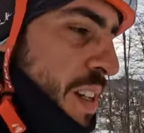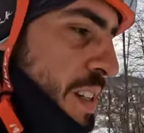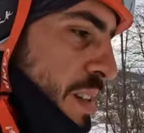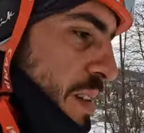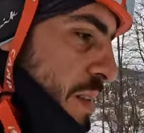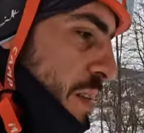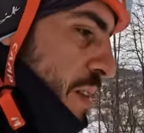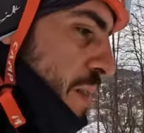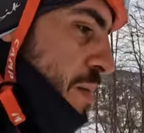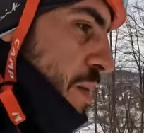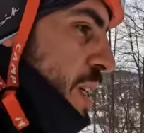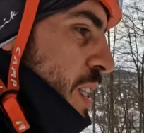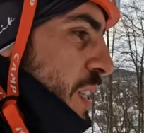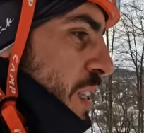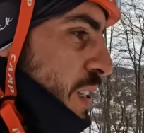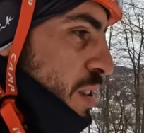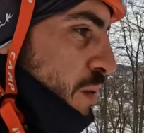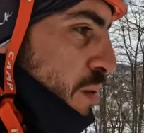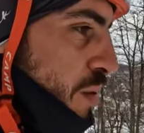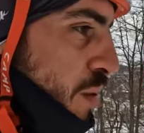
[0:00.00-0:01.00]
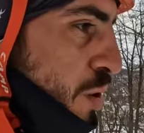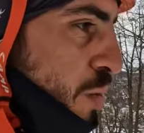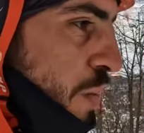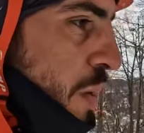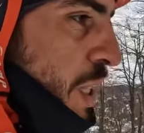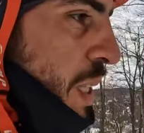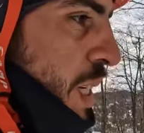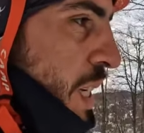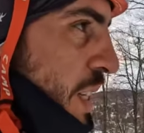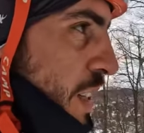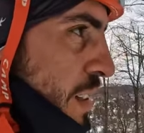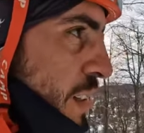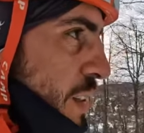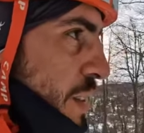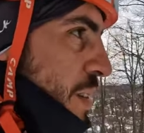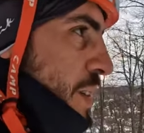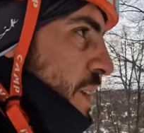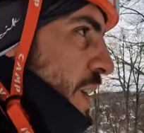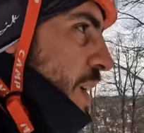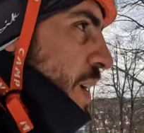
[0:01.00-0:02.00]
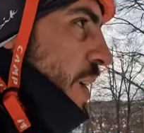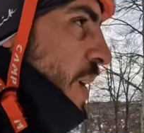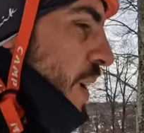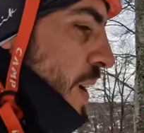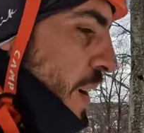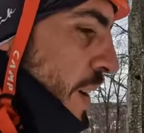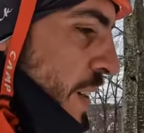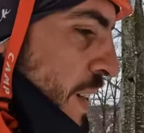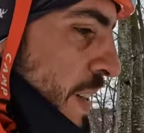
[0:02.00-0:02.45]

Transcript: sicuramente uno spettacolo unico